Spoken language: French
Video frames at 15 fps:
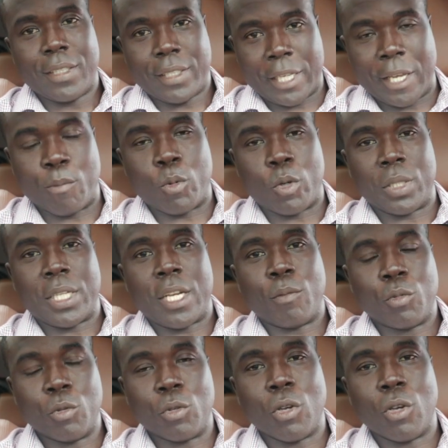c'est important
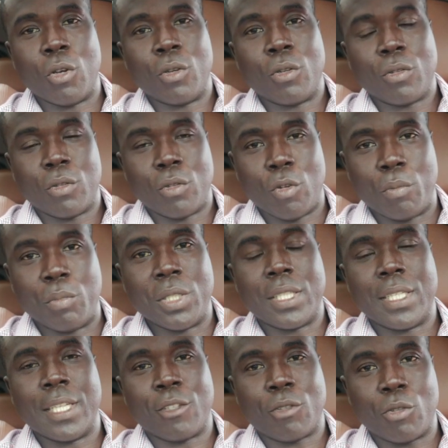pour que le
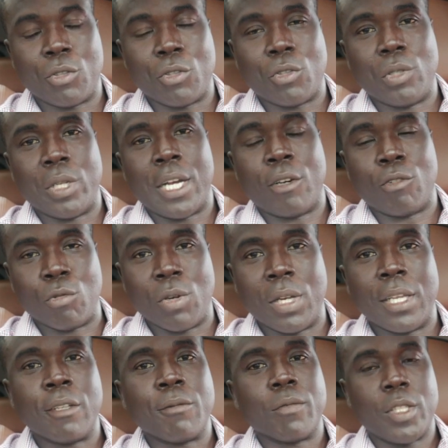business continue à
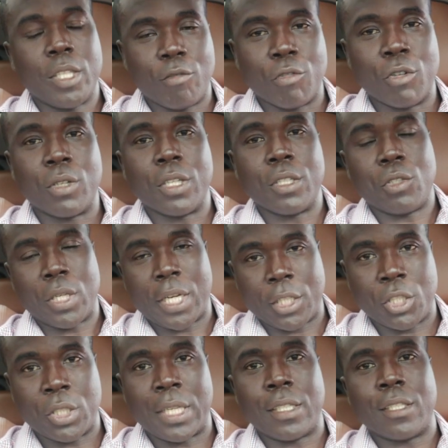rouler. Il faut que tu
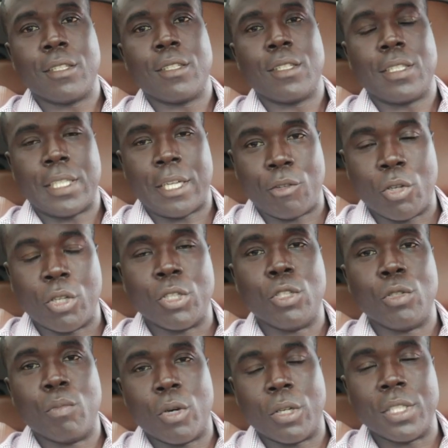achètes ça donne
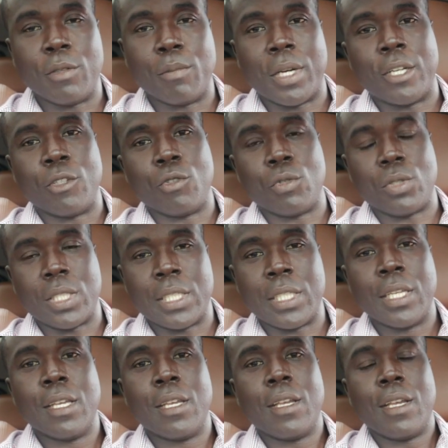une bonne image aussi.
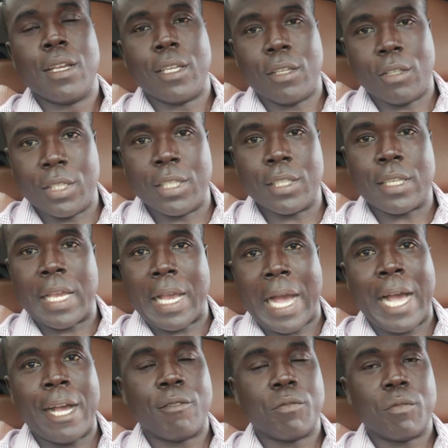Ils disent que
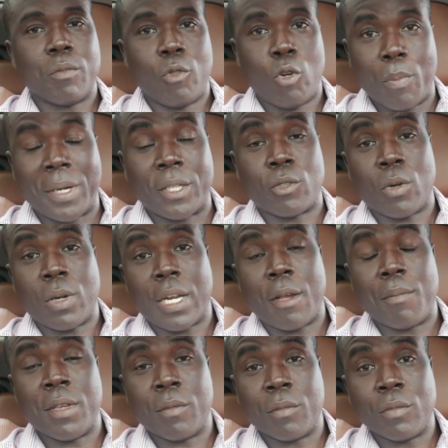ah, le patron
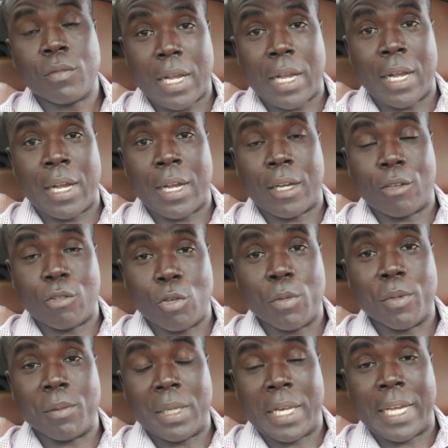là même, ah,
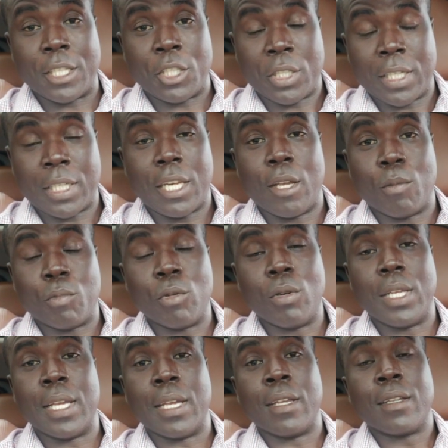lui-même il achète les
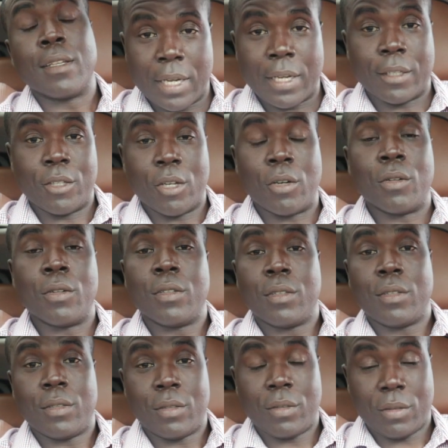poules. Hein. donc
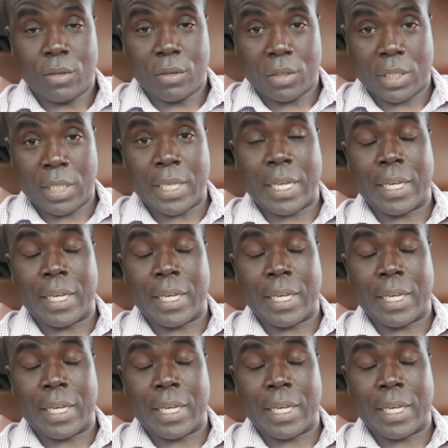si